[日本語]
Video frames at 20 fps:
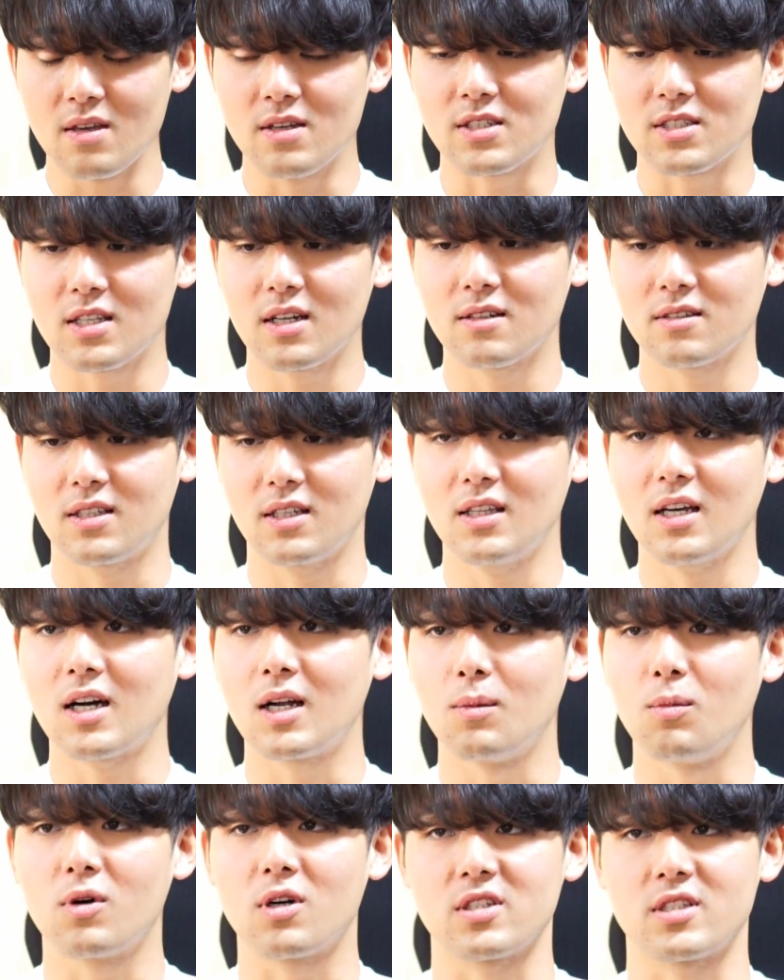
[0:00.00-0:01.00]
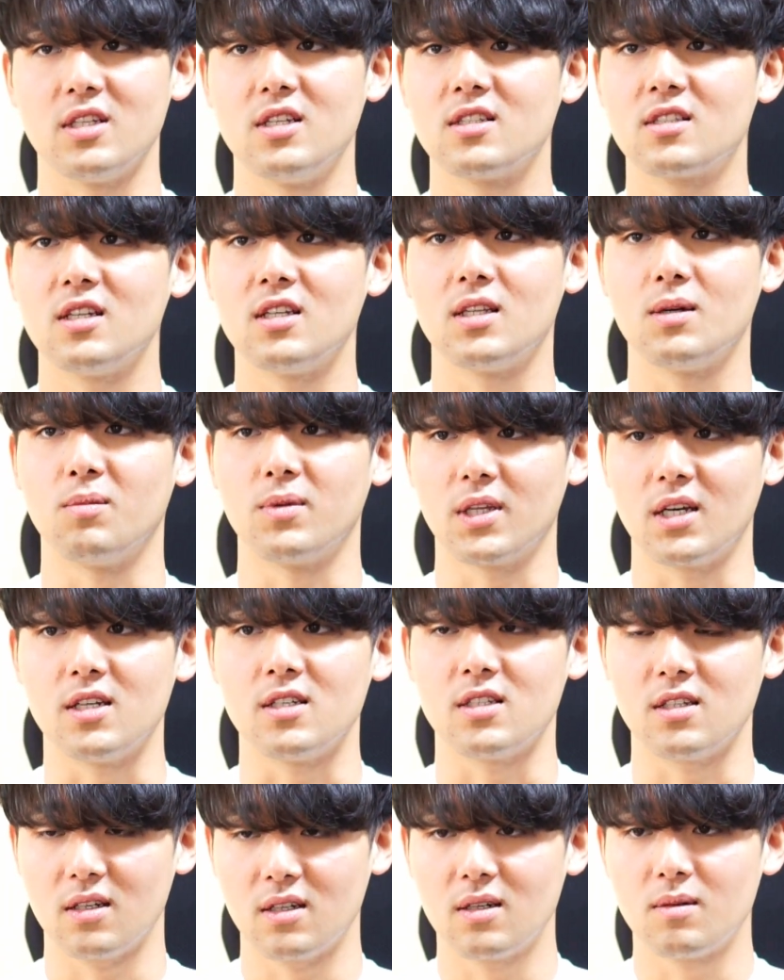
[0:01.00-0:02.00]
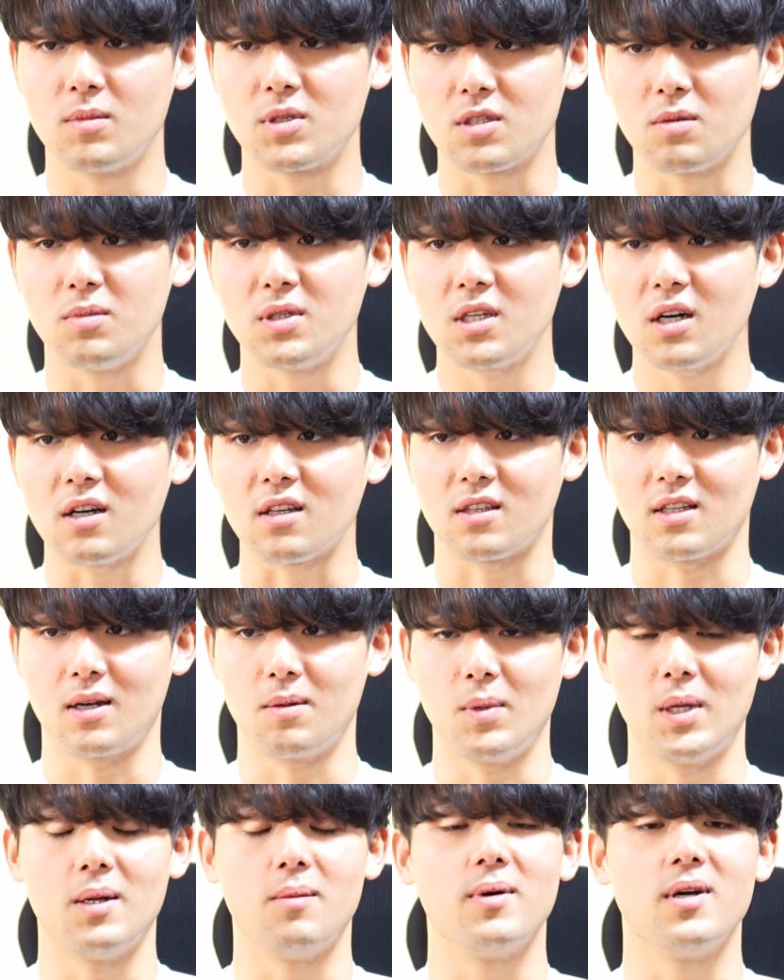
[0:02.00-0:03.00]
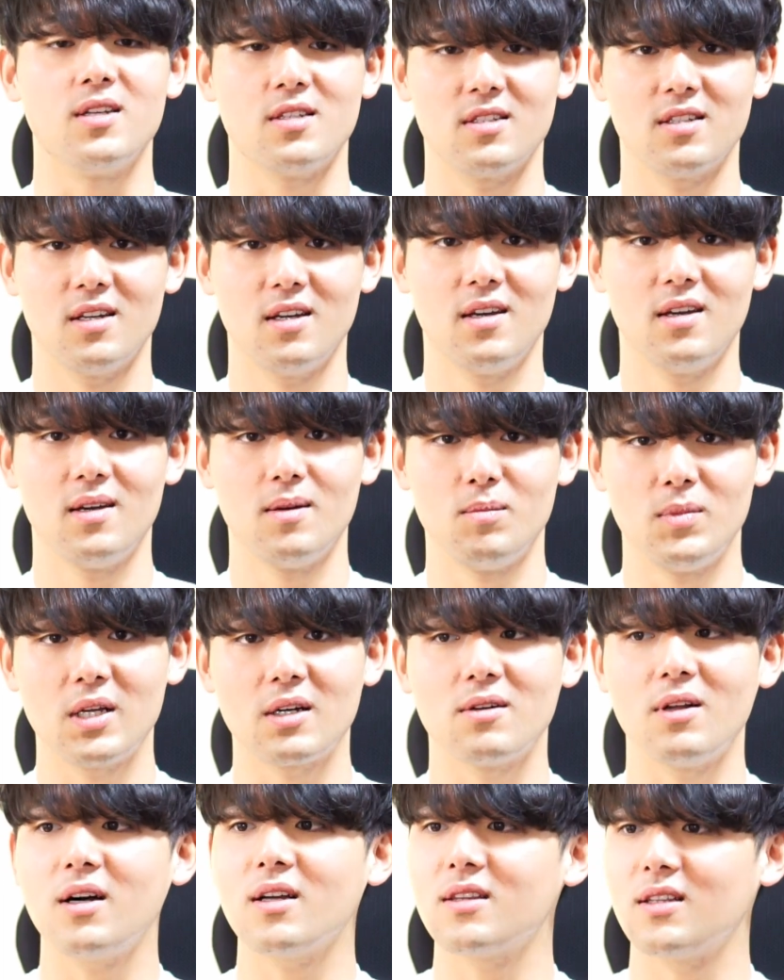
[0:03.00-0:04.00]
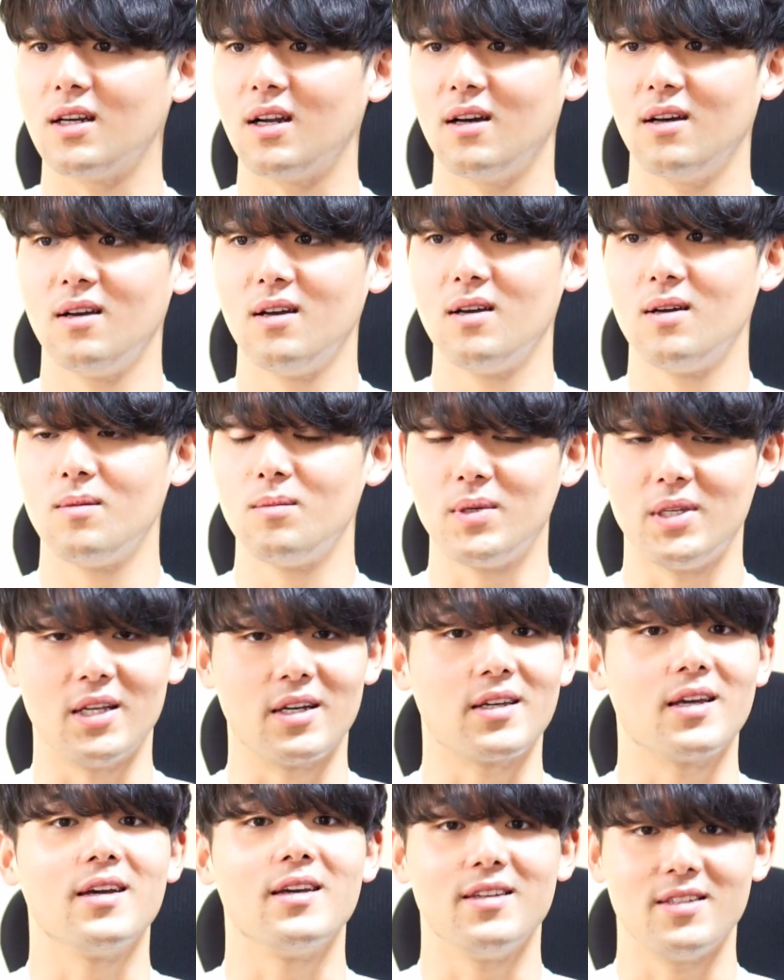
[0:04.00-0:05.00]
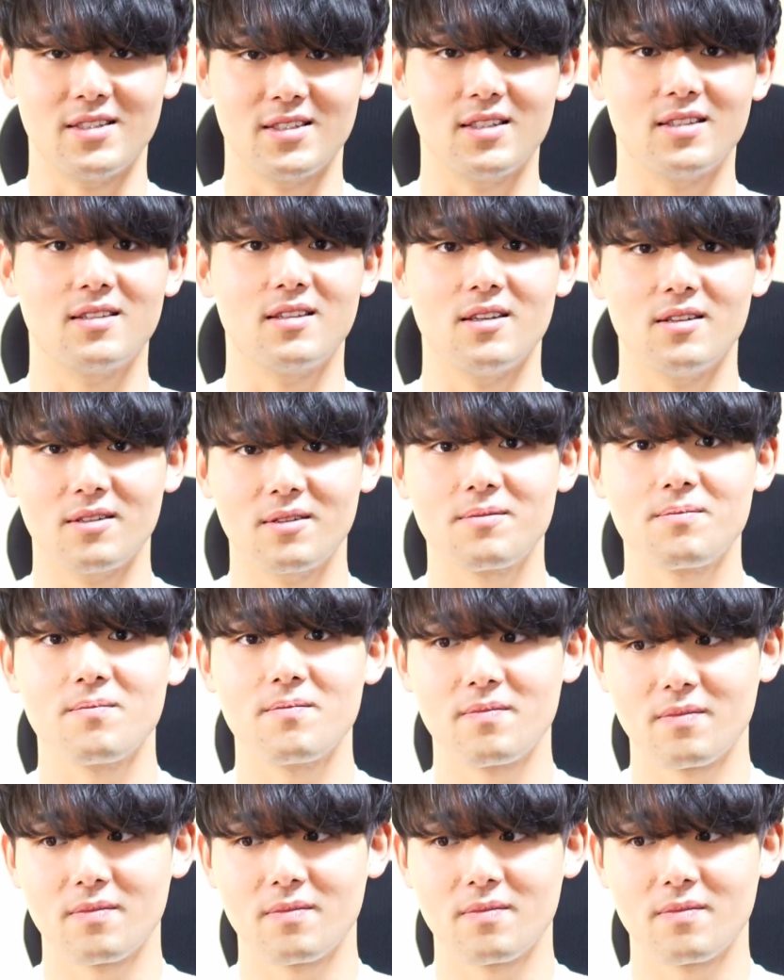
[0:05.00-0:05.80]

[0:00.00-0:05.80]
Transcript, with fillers: したくてだから僕は先生でもないし別に見たかったら見ればいいし見たくなかったら見なきゃいいしっていう。